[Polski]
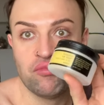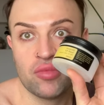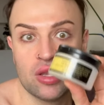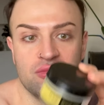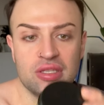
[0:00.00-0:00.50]

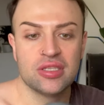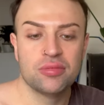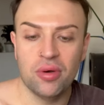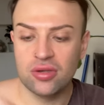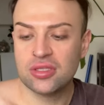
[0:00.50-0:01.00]
Więc
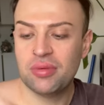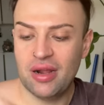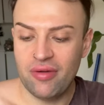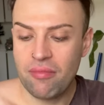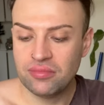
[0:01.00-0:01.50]
spoko
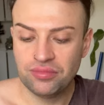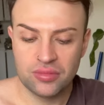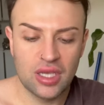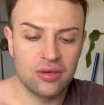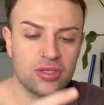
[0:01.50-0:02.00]
sprawa.
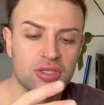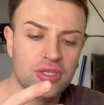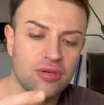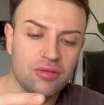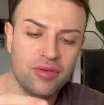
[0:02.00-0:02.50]
Jego jeszcze
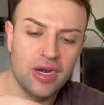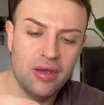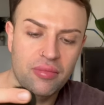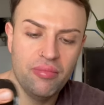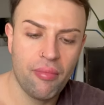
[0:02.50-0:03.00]
nie
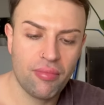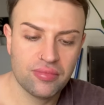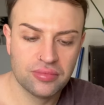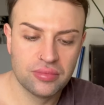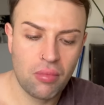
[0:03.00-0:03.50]
otwierałem.
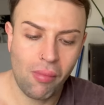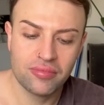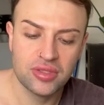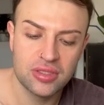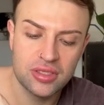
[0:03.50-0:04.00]

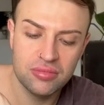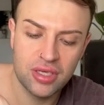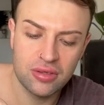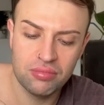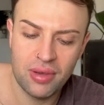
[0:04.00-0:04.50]
Zobaczymy
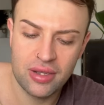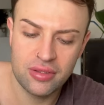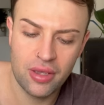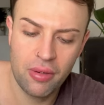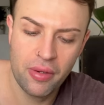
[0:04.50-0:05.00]
jak on
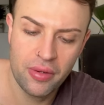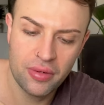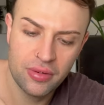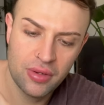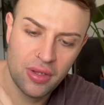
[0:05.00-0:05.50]
pachnie.
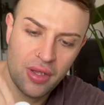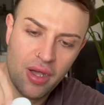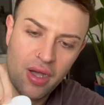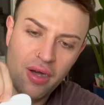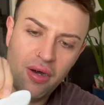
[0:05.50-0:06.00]

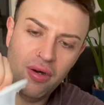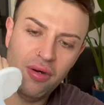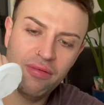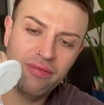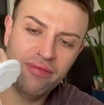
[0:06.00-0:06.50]

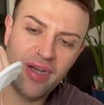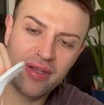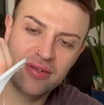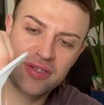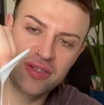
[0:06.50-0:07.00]
Oh
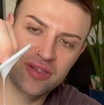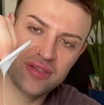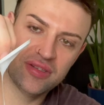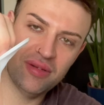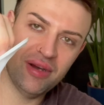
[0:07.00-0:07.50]
fucking shit.
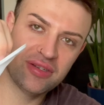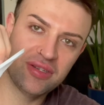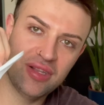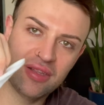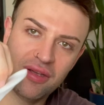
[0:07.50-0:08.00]
Zobaczcie
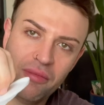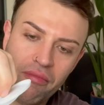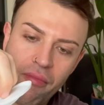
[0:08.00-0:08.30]
na to.